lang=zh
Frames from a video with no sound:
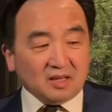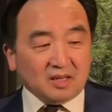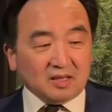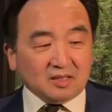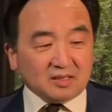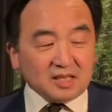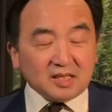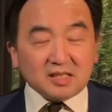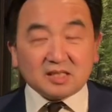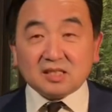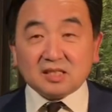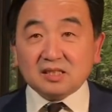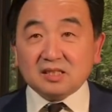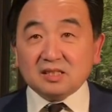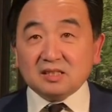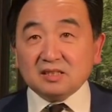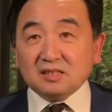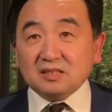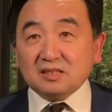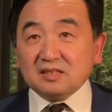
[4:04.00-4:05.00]
这
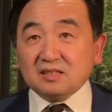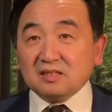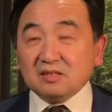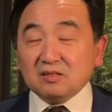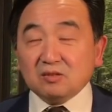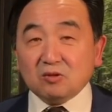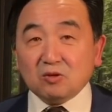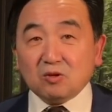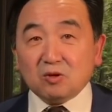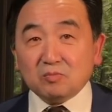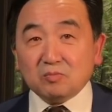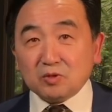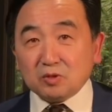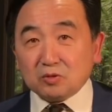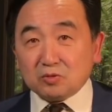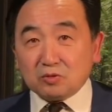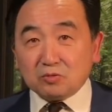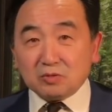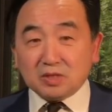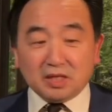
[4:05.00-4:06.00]
是我们
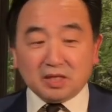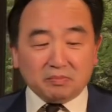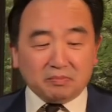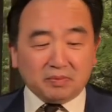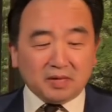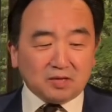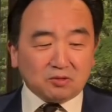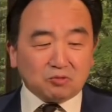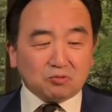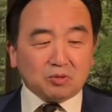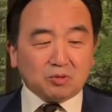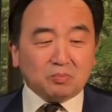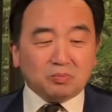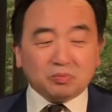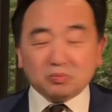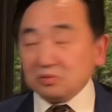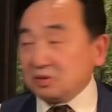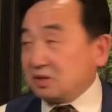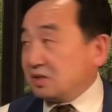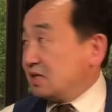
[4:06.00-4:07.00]
就从影片最
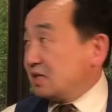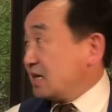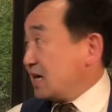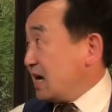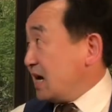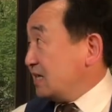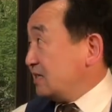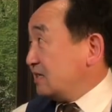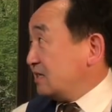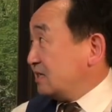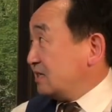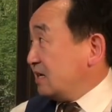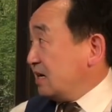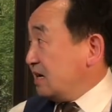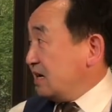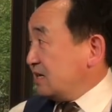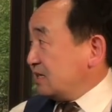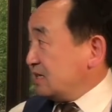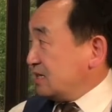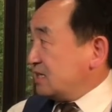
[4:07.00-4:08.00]
朴实的开始，
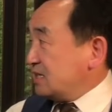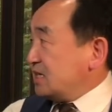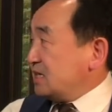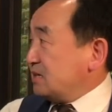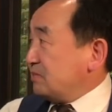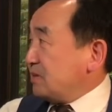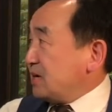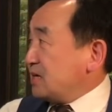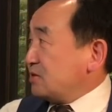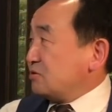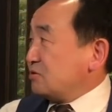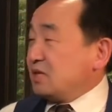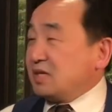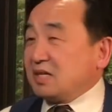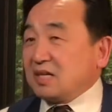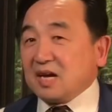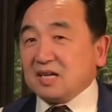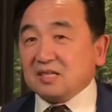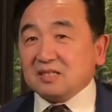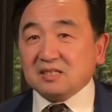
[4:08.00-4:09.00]
这是影片最一
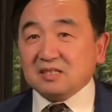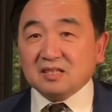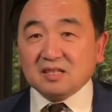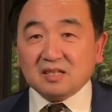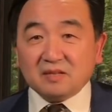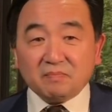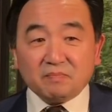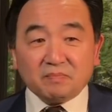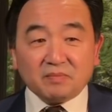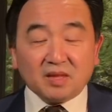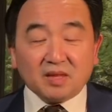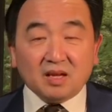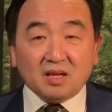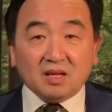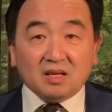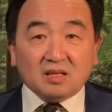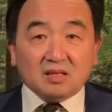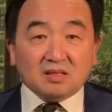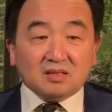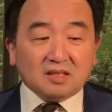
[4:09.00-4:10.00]
开始的。
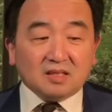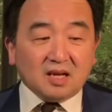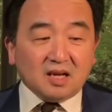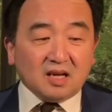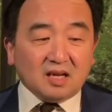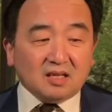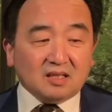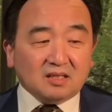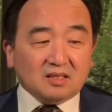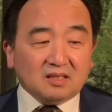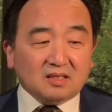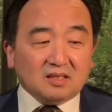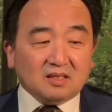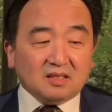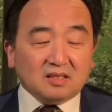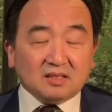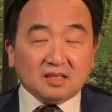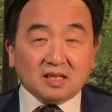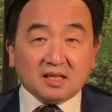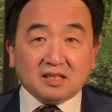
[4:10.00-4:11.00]
那
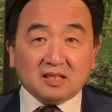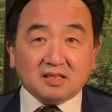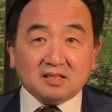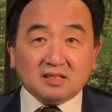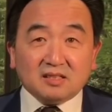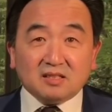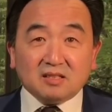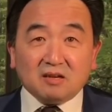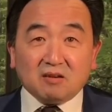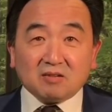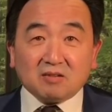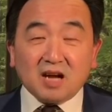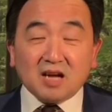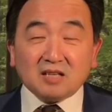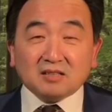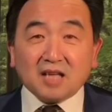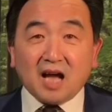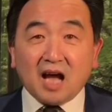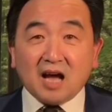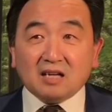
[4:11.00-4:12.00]
这个人叫
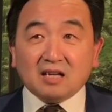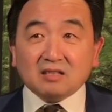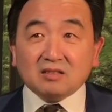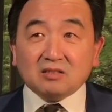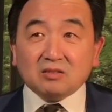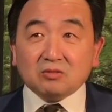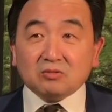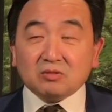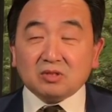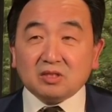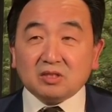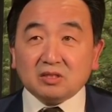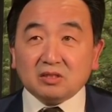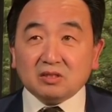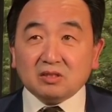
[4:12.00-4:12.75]
康纳，就是